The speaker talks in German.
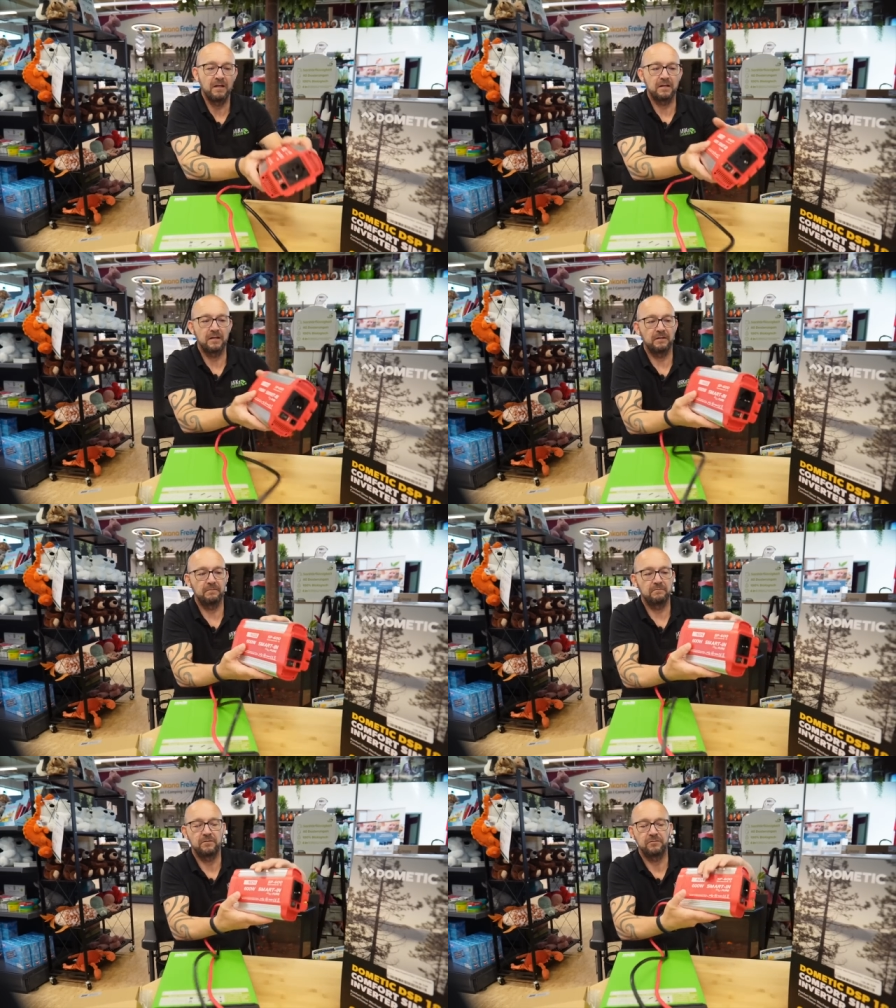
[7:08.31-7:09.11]

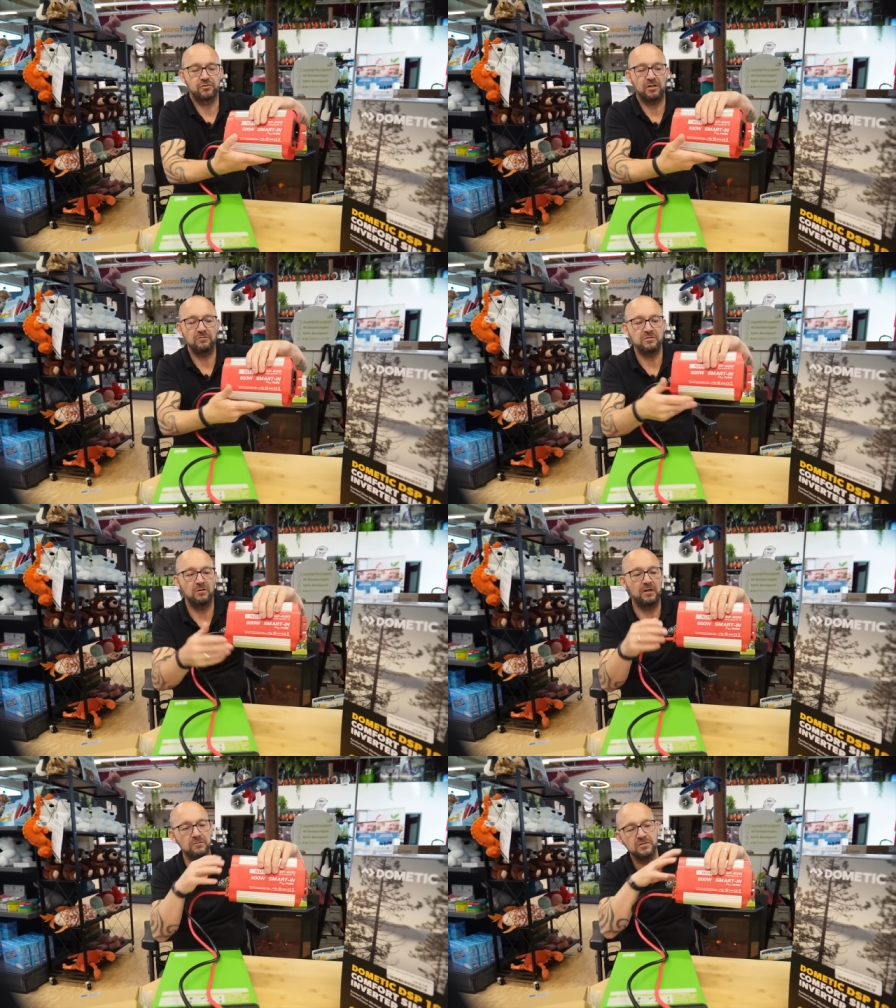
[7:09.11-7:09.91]
Ähm, schaut
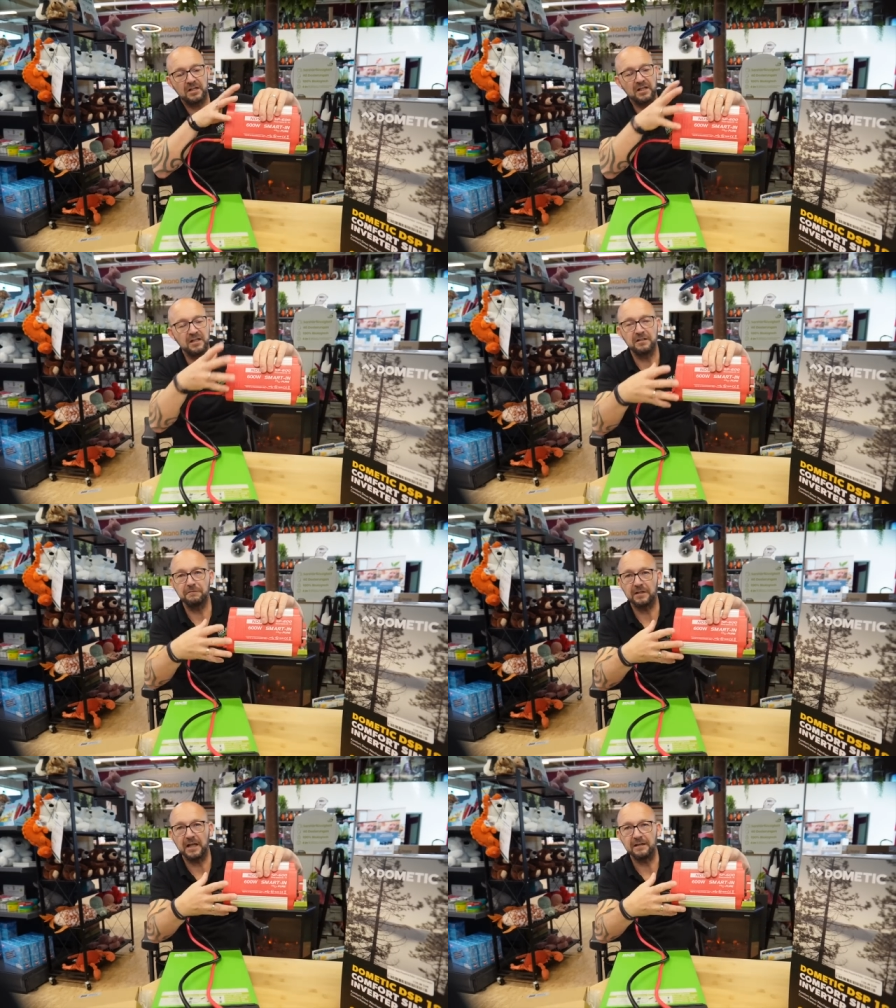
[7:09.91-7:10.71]
so aus,
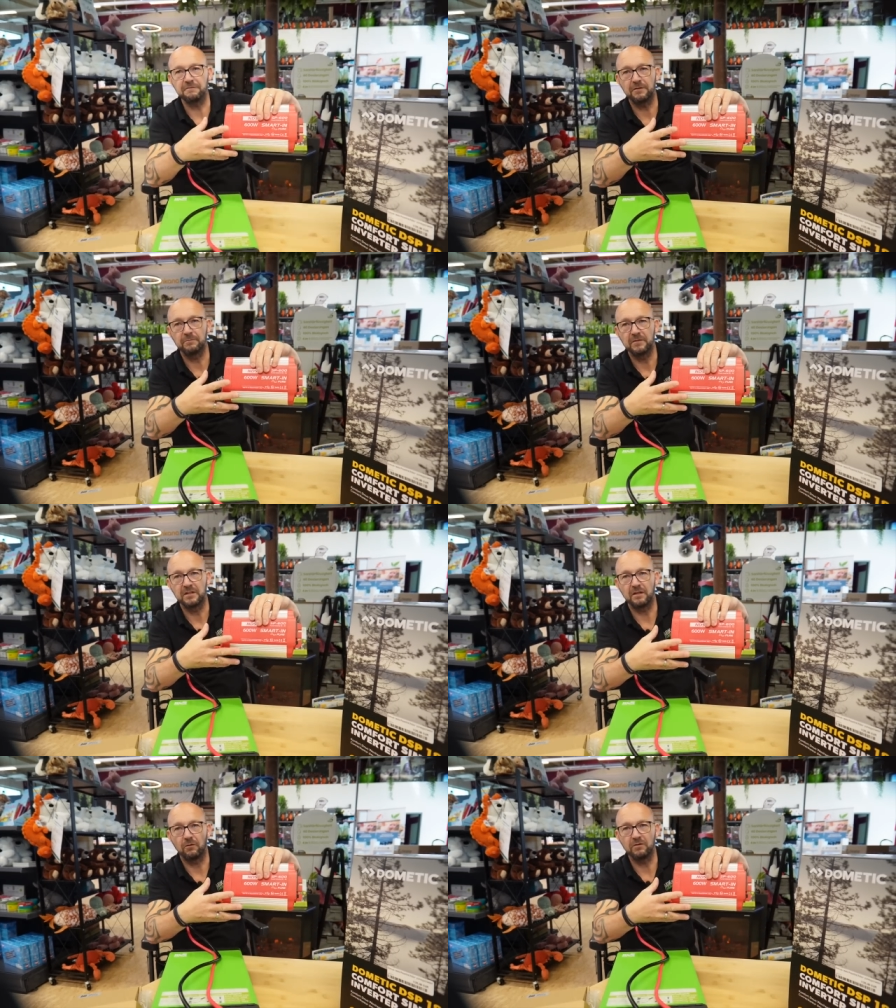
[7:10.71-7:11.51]
relativ klein vom
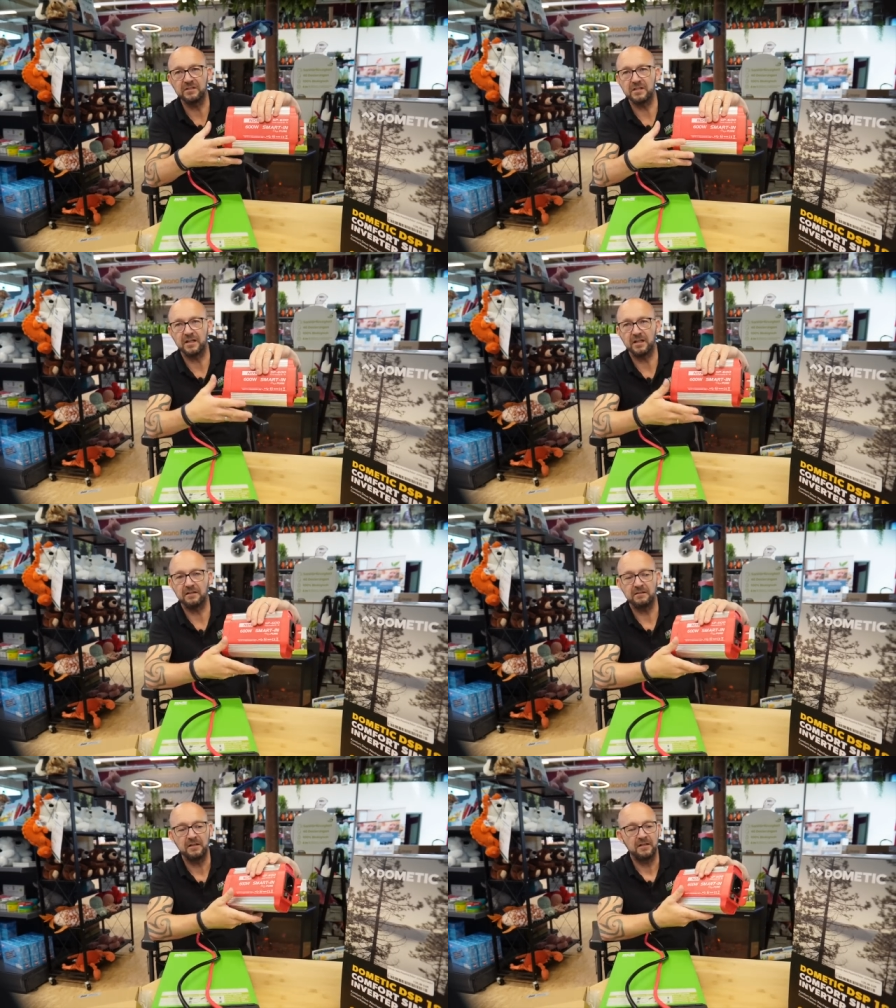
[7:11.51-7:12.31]
Gehäuse
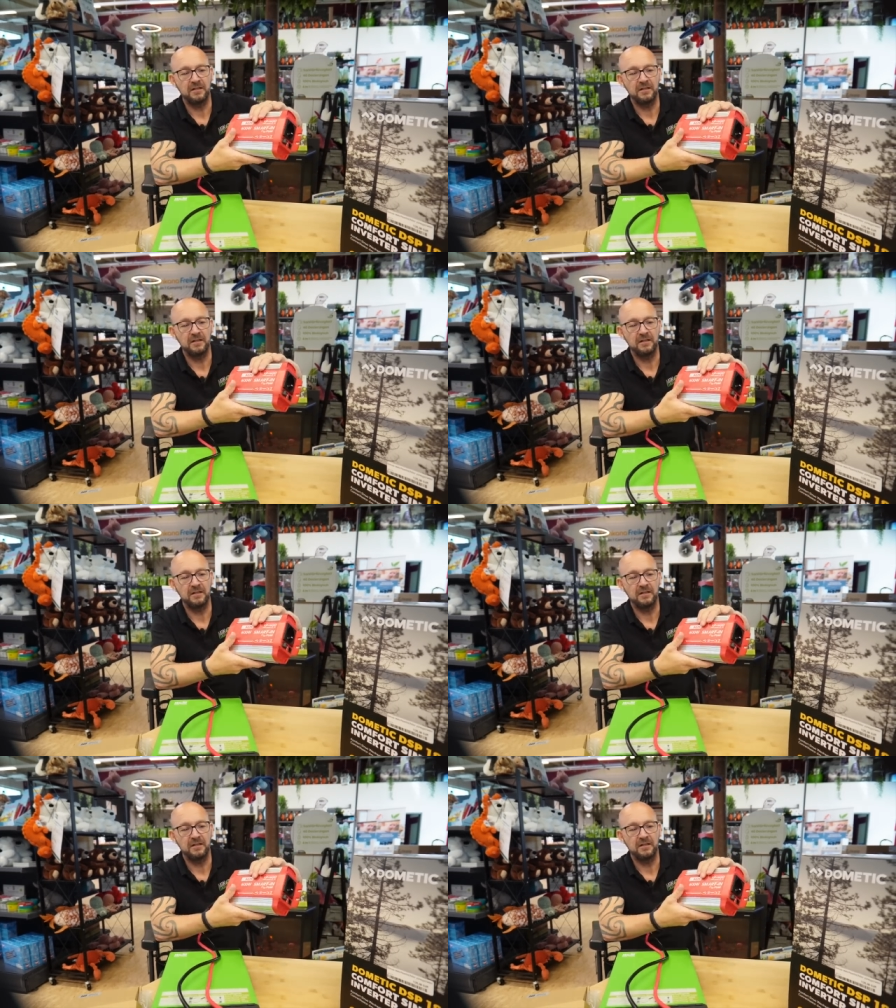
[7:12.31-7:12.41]
her.